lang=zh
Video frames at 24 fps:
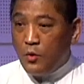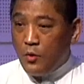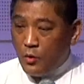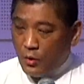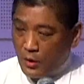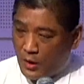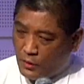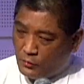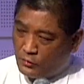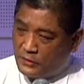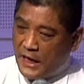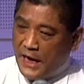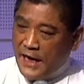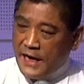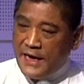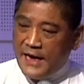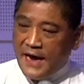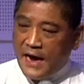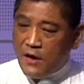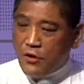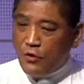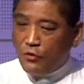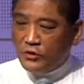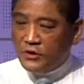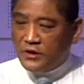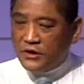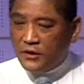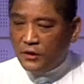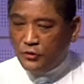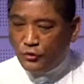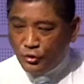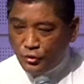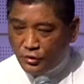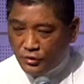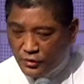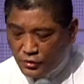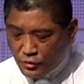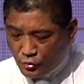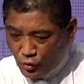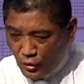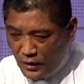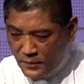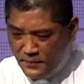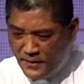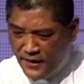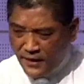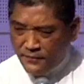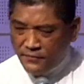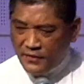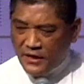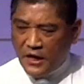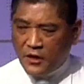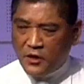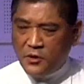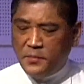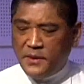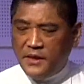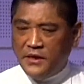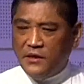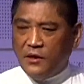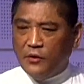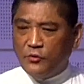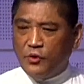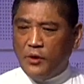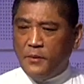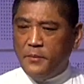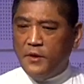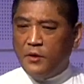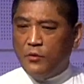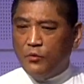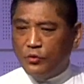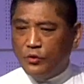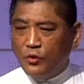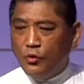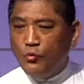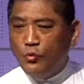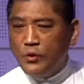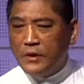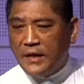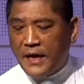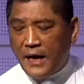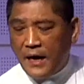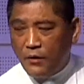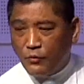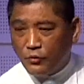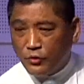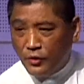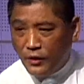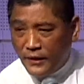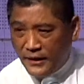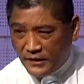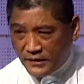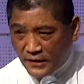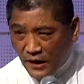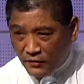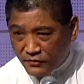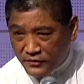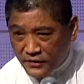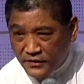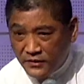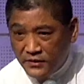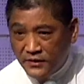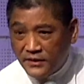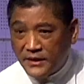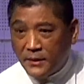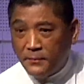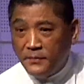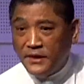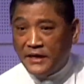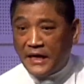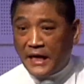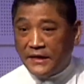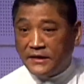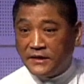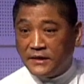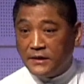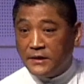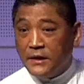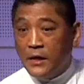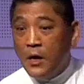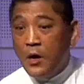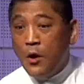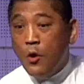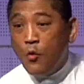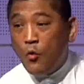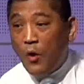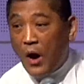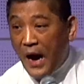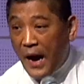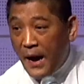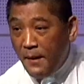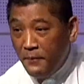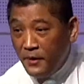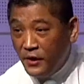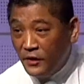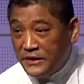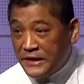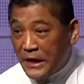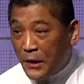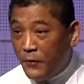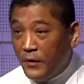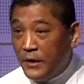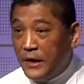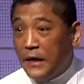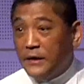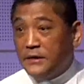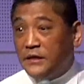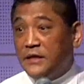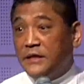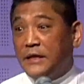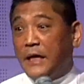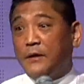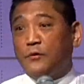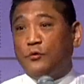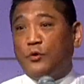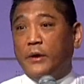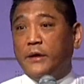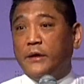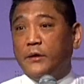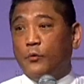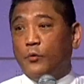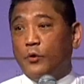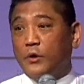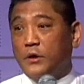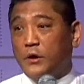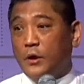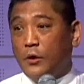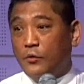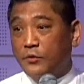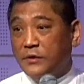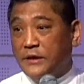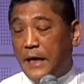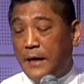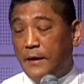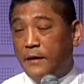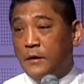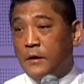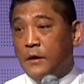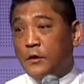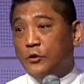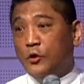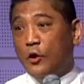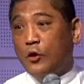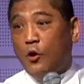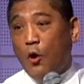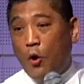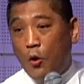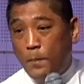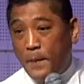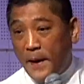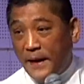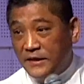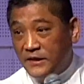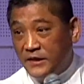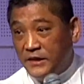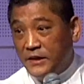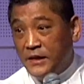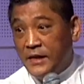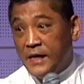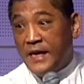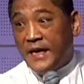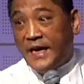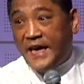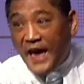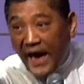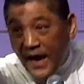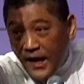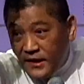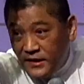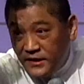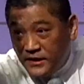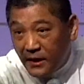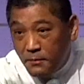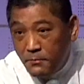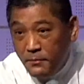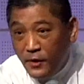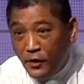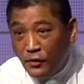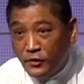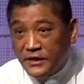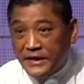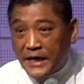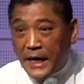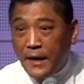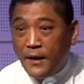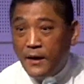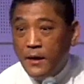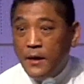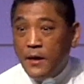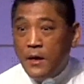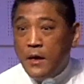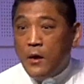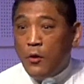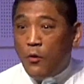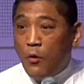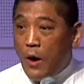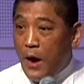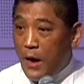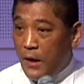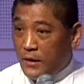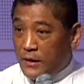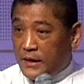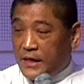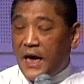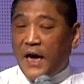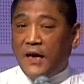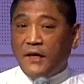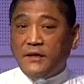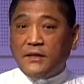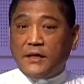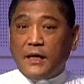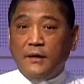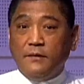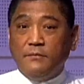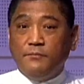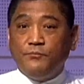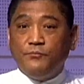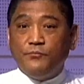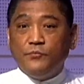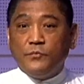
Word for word: 然后大概2公尺的距离，对面杨一斌在我对面，我就问他，我说：“哎，到底下面打击？”我还没有讲完，他竟然对着我头上就扣扳机，咔一声没有响，哇，咔一声